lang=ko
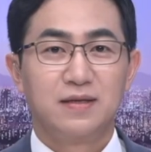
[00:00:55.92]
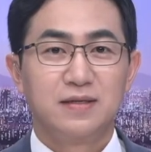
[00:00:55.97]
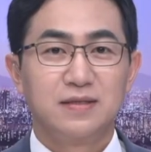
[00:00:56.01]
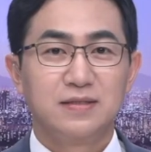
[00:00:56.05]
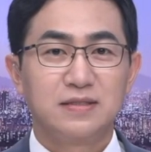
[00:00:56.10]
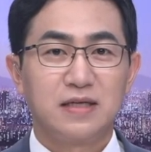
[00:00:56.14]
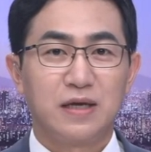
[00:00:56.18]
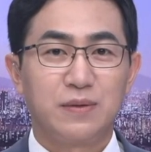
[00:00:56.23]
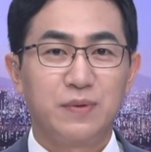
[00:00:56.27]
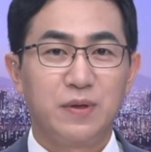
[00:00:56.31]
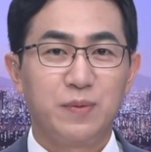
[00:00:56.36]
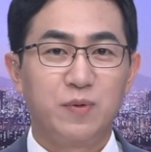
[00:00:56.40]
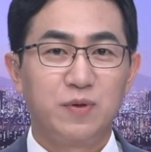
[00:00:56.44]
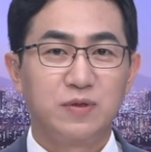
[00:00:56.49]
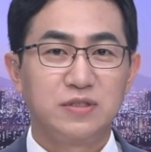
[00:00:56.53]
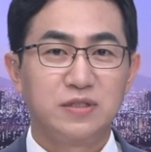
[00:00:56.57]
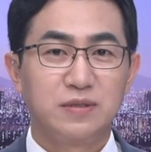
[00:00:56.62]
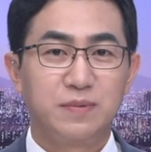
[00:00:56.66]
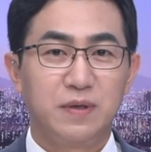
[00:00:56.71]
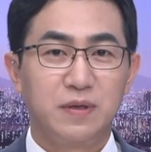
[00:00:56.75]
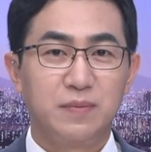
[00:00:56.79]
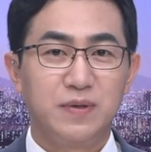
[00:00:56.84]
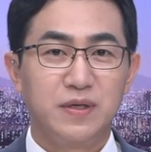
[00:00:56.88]

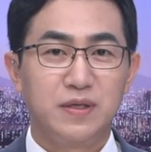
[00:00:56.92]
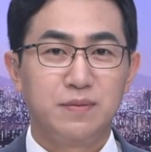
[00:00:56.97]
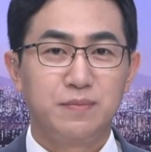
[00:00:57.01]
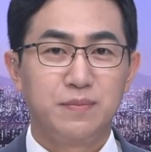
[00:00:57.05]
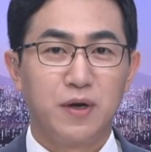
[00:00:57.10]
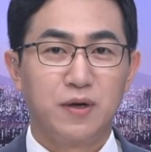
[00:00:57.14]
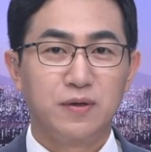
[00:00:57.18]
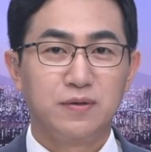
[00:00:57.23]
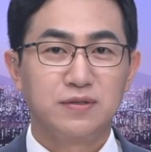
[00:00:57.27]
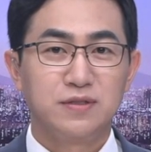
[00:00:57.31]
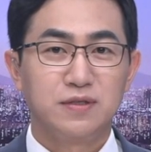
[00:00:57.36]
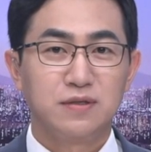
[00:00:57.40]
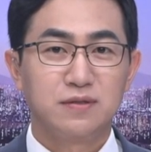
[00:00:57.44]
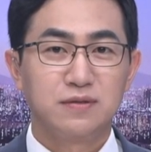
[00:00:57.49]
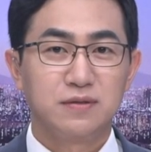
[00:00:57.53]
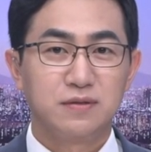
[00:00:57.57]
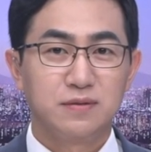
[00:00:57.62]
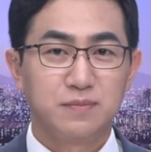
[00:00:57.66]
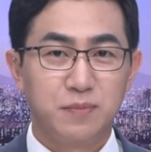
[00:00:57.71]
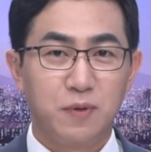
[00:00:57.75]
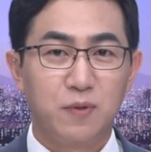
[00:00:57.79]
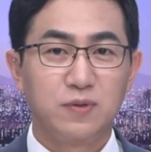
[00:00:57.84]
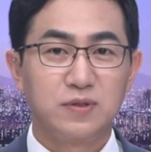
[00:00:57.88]
사회복지법인
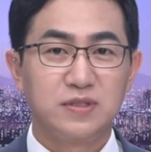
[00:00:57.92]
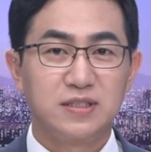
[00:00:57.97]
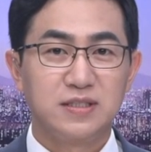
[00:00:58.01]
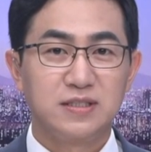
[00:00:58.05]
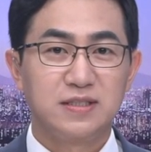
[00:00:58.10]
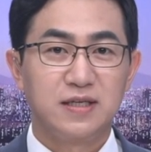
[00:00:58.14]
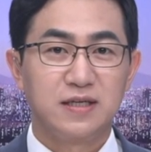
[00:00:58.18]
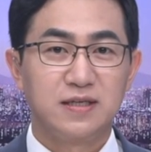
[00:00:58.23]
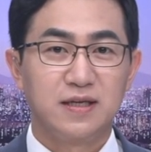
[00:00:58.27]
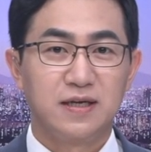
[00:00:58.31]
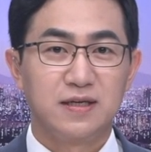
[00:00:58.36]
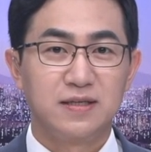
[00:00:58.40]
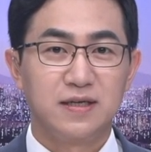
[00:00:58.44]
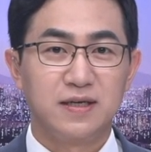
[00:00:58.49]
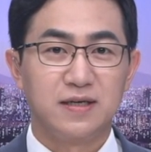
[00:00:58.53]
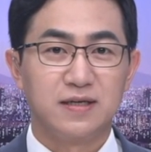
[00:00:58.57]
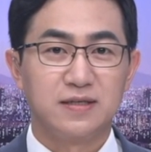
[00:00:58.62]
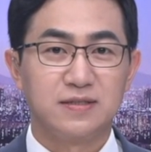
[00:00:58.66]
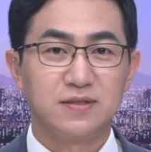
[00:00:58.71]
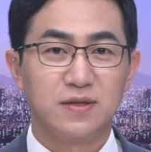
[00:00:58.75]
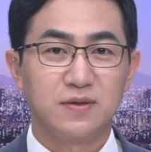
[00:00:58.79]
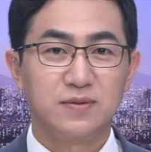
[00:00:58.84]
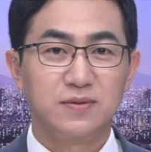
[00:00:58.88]

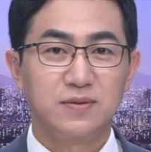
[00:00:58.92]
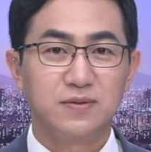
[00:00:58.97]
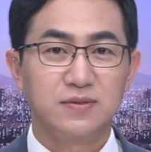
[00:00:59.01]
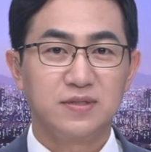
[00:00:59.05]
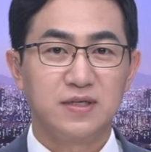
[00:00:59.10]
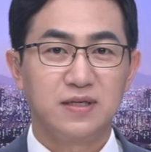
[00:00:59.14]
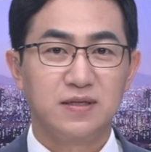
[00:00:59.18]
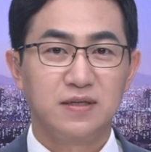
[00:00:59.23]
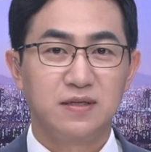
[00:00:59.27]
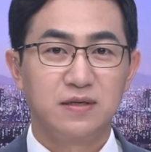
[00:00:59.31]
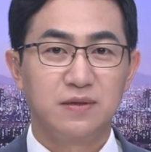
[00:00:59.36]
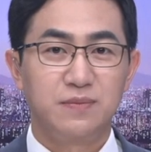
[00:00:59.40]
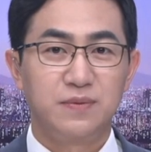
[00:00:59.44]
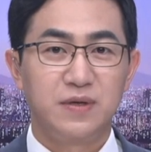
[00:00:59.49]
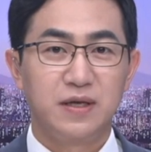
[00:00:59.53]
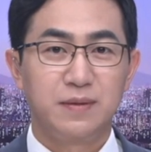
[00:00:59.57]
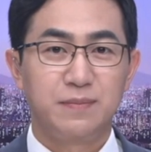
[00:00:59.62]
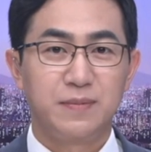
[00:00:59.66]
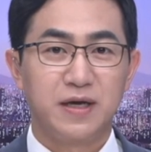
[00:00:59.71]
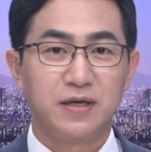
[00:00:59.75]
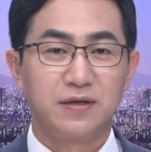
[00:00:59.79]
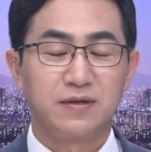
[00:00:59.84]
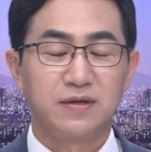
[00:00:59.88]
명성복지재단이 선교사들을 위해
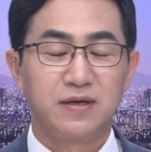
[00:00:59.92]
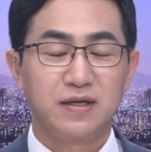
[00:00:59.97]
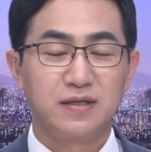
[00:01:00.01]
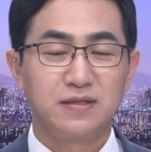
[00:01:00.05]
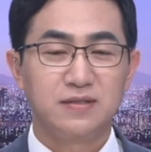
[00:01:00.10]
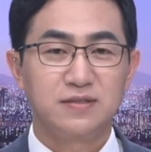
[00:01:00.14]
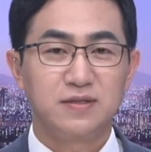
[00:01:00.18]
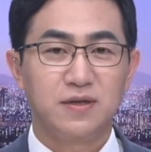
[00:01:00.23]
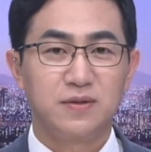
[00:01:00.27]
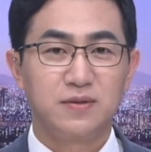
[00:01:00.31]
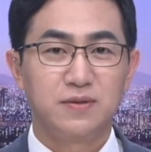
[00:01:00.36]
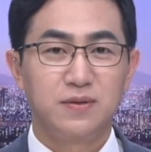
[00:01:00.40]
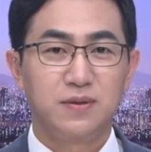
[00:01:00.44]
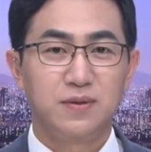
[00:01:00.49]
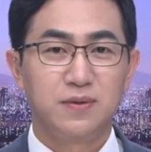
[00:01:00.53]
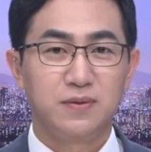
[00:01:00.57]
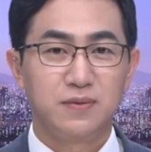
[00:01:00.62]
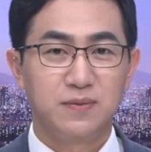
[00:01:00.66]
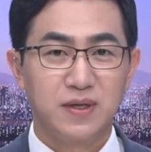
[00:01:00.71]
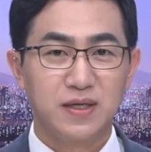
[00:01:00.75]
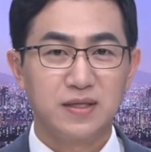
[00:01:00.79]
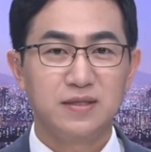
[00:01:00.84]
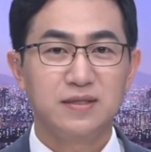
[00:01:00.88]
마련한
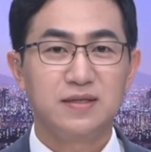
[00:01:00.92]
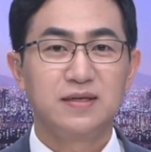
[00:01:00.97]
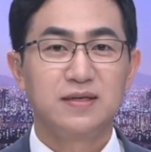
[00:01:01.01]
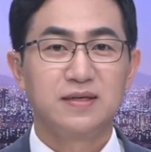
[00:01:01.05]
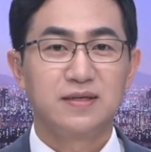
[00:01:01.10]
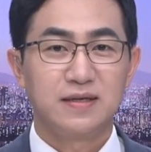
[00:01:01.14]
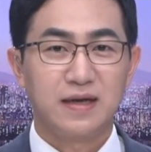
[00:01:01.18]
선교관